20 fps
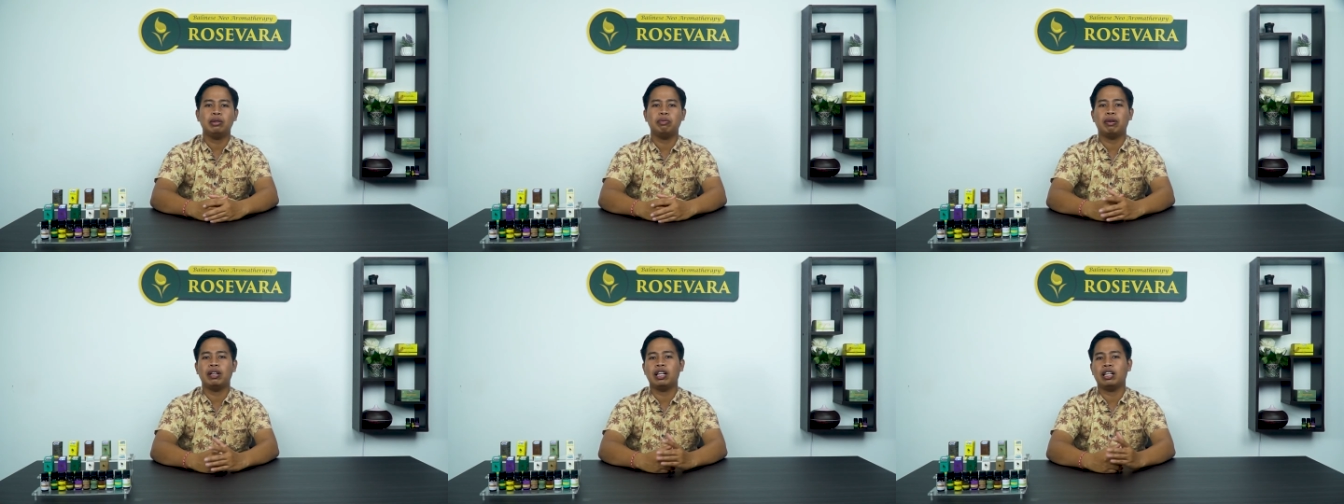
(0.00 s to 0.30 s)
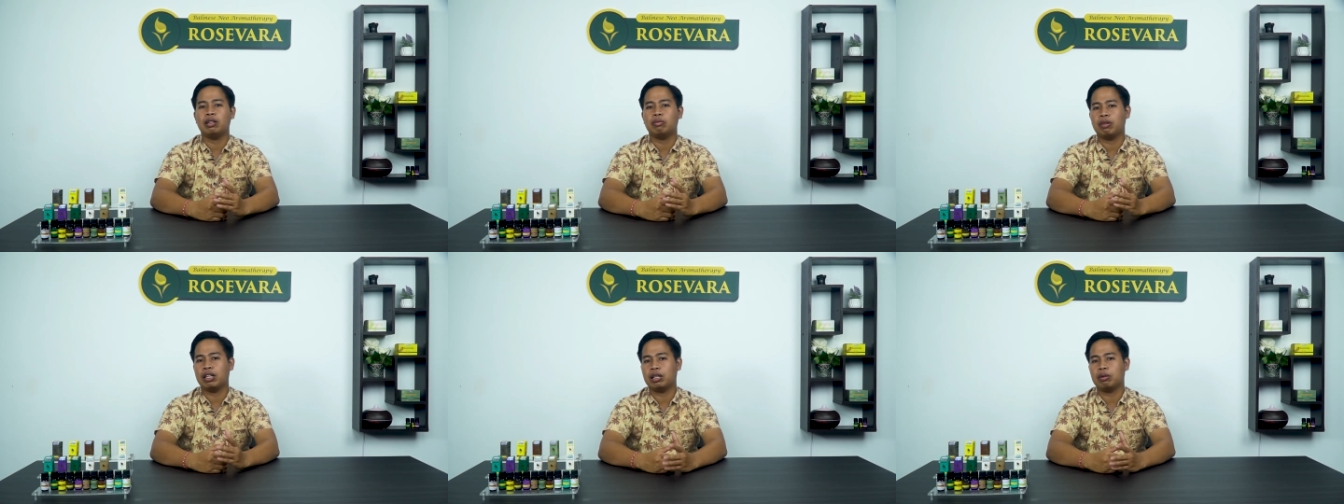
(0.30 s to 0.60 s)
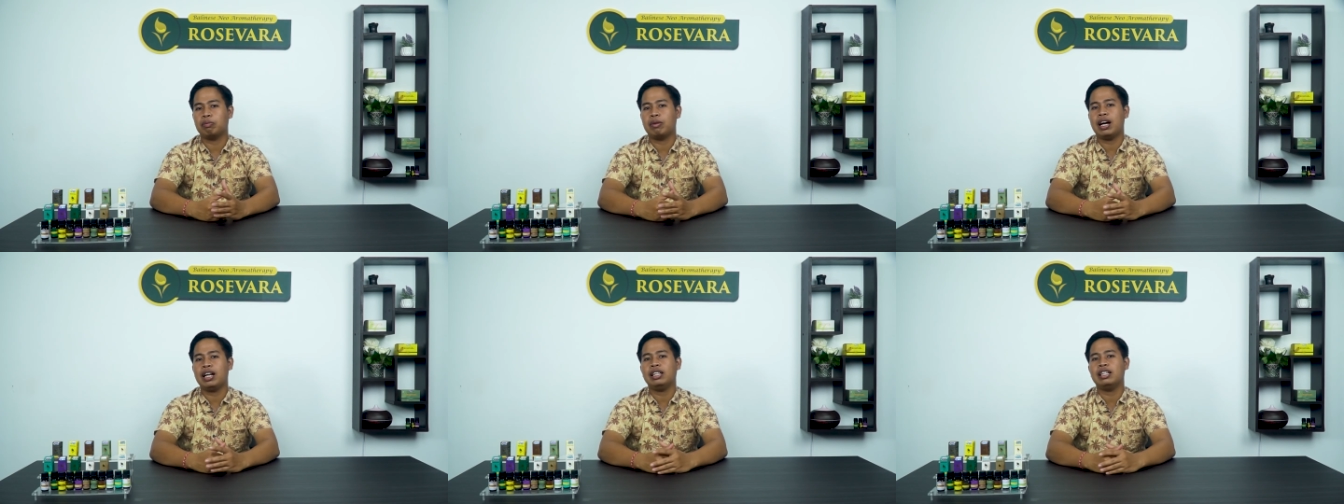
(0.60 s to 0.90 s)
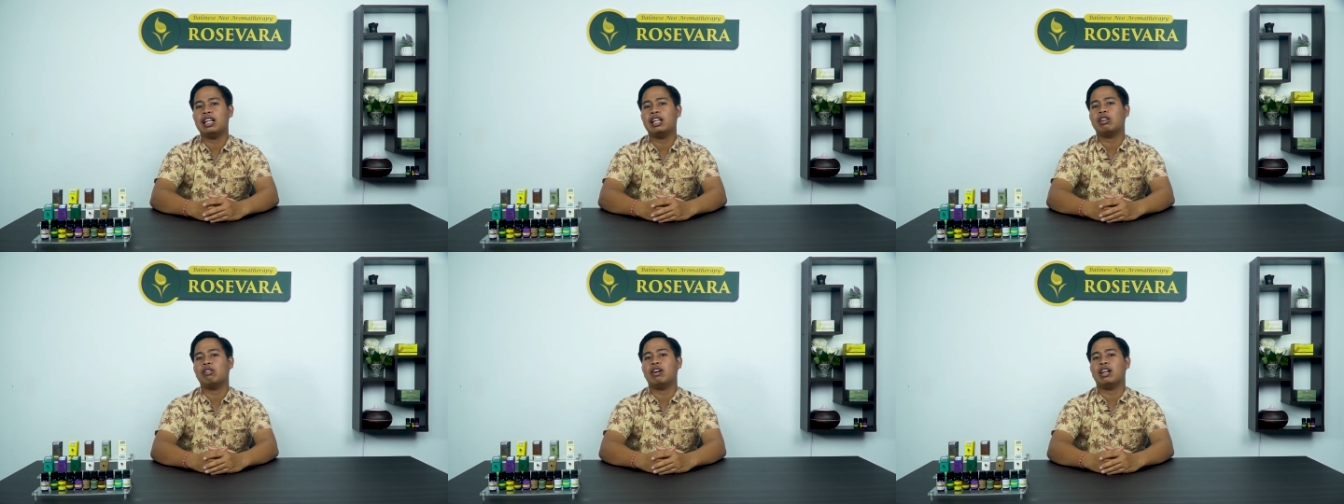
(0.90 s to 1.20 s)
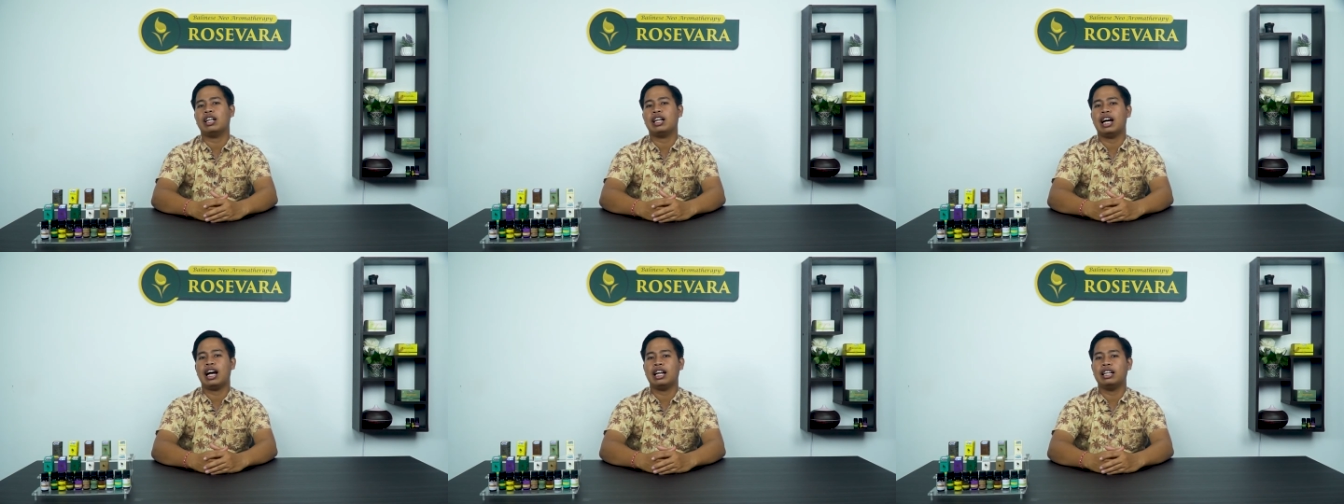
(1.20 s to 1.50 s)
kepada teman-teman dan
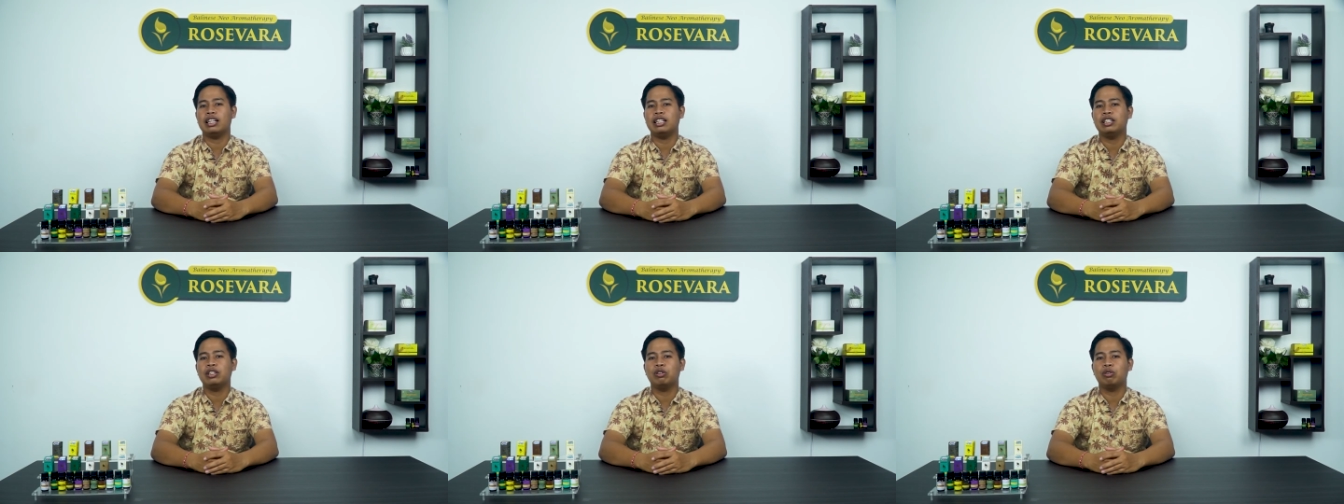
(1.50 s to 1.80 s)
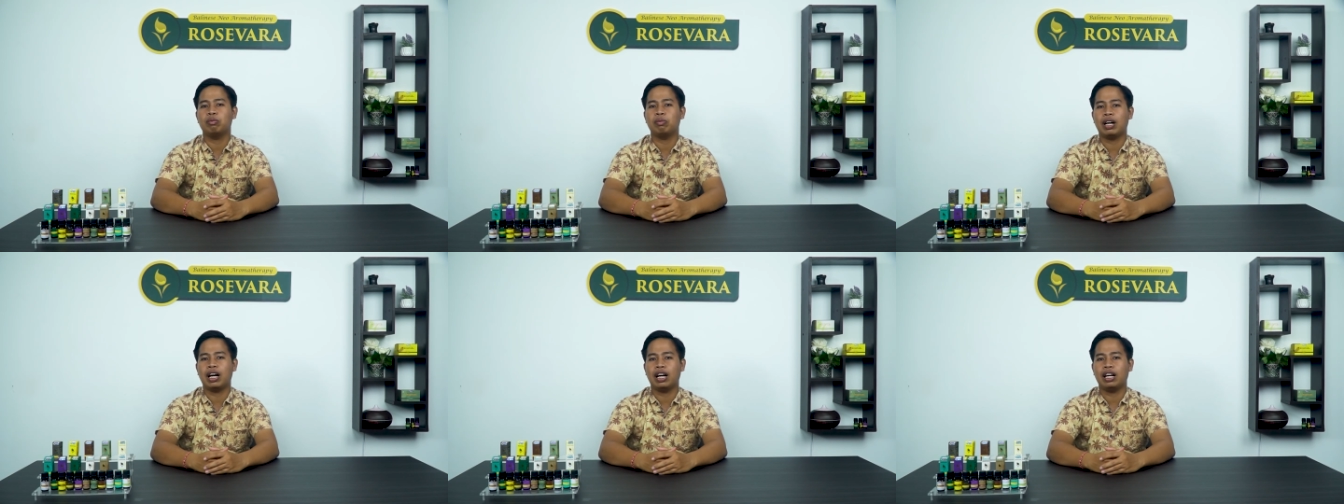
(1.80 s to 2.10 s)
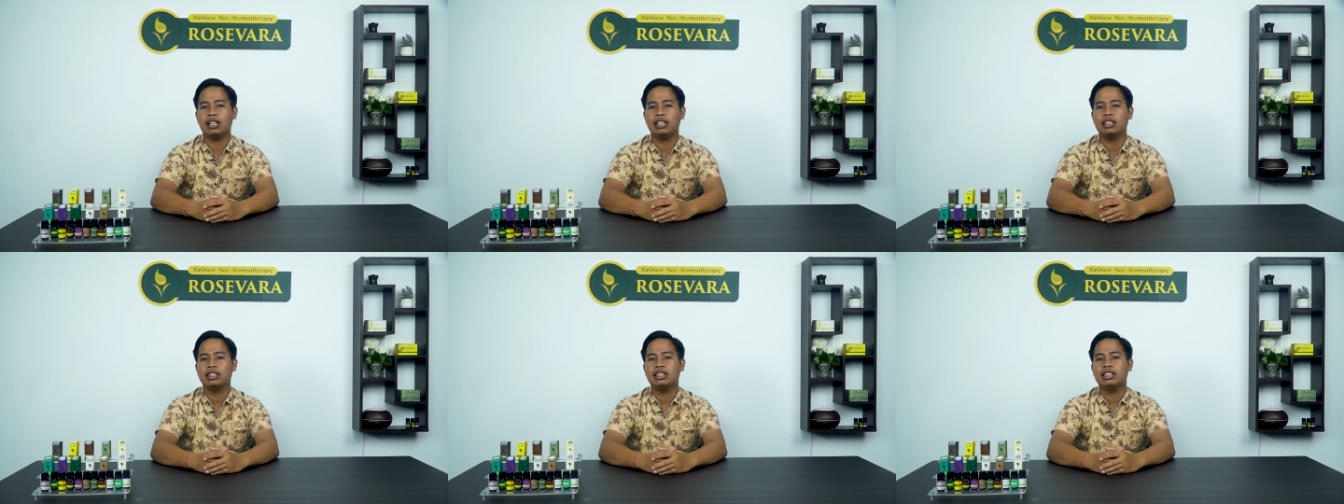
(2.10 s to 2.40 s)
keluarga Anda di rumah.